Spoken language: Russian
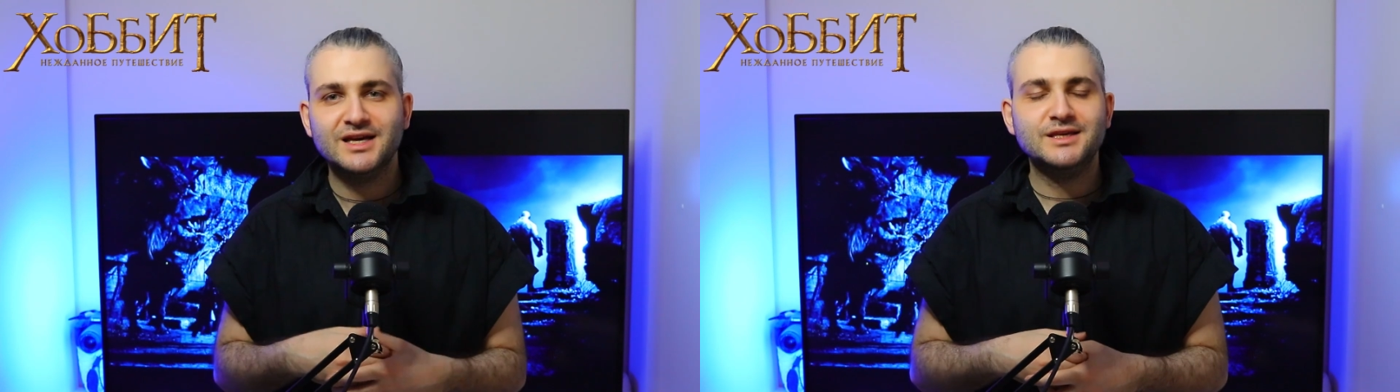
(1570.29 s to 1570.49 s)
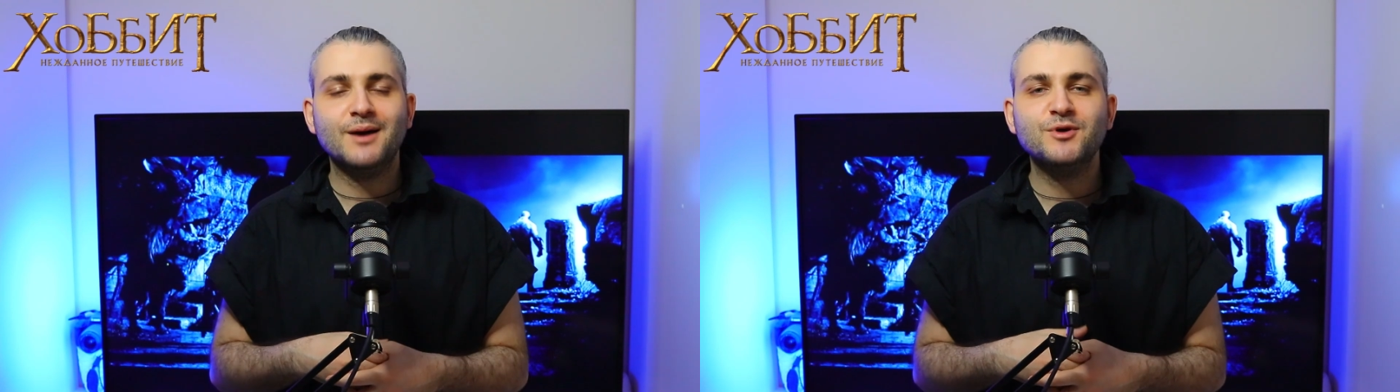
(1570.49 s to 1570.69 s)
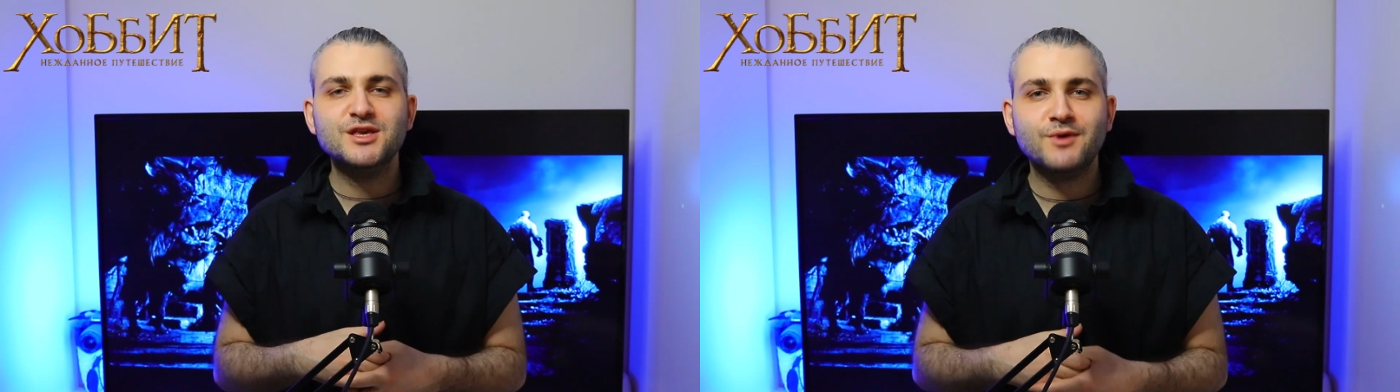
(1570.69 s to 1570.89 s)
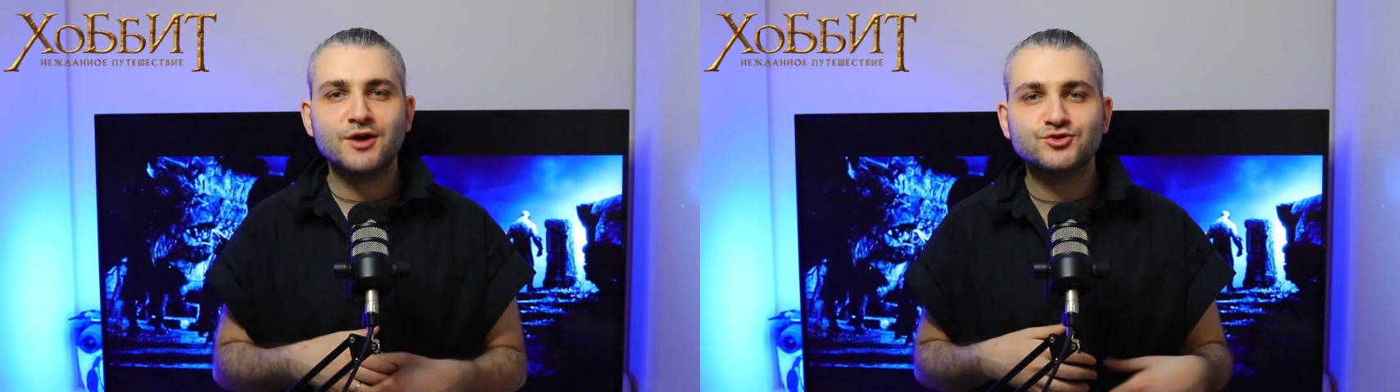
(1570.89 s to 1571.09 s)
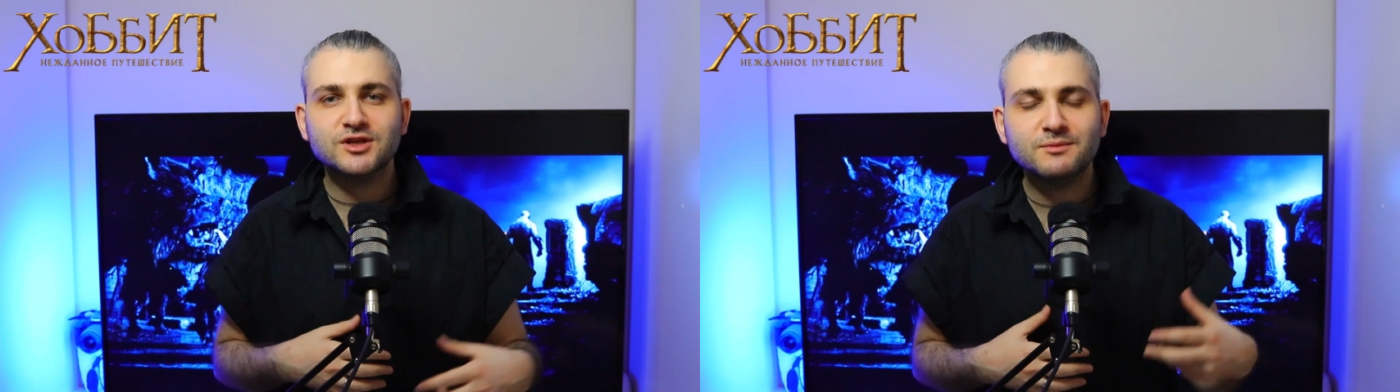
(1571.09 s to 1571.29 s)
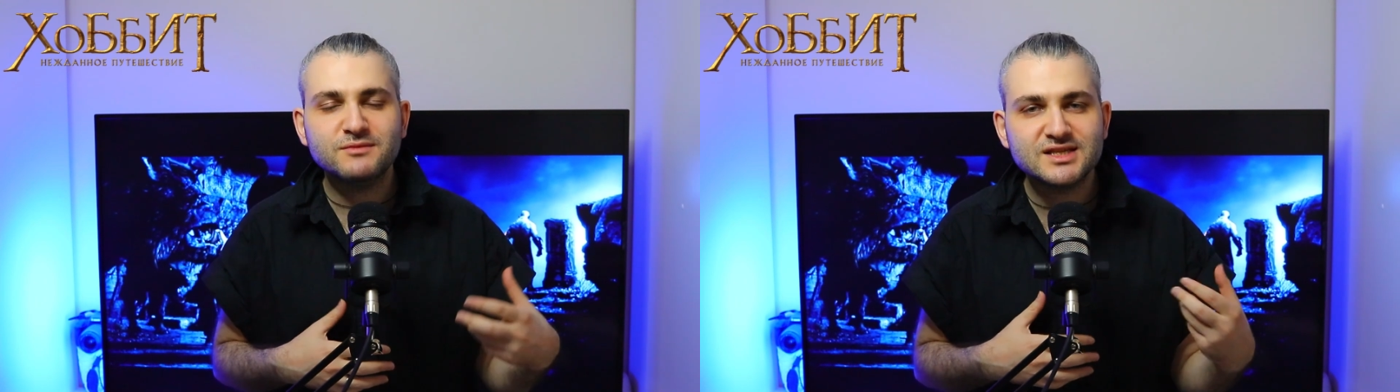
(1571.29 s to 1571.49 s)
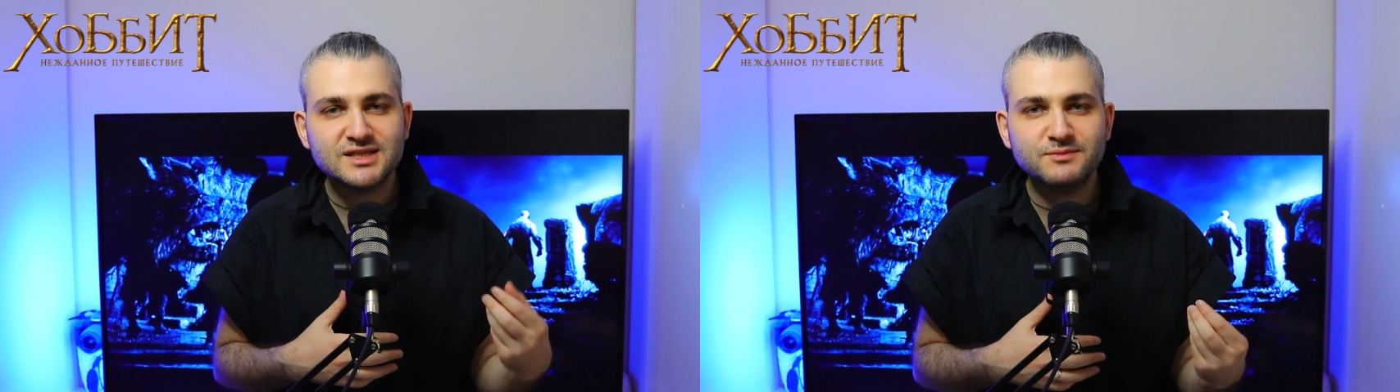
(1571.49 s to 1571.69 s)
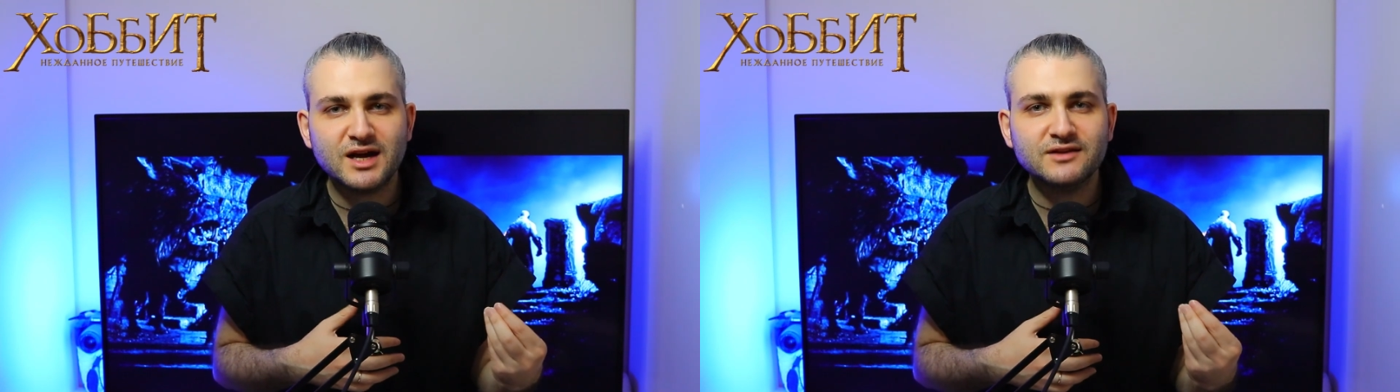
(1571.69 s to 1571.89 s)
Я понимаю, что это
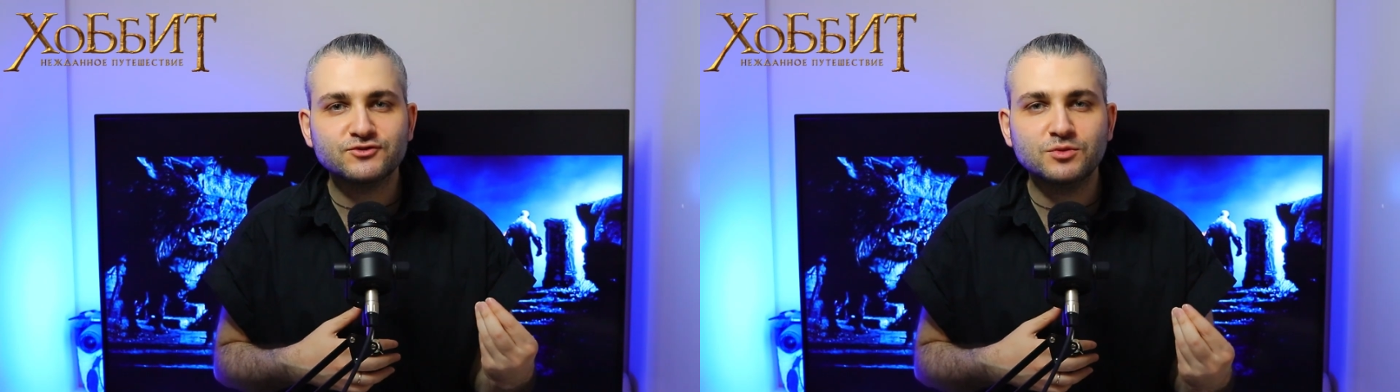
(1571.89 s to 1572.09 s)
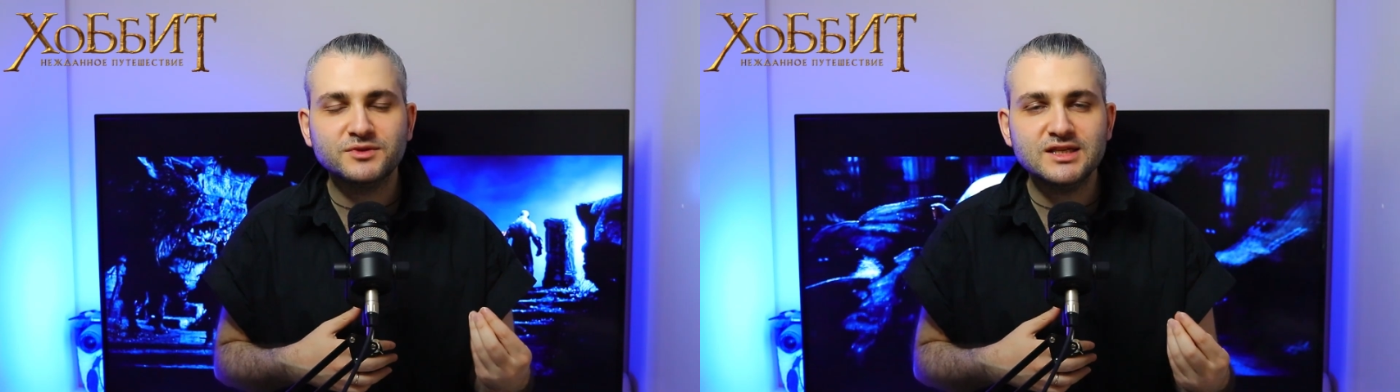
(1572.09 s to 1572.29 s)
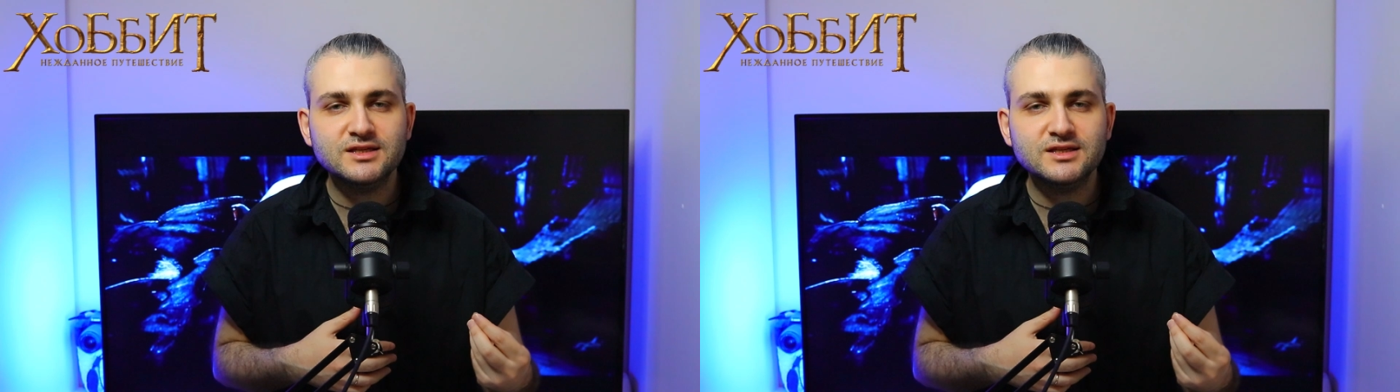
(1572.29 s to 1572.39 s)
максимально в том-то и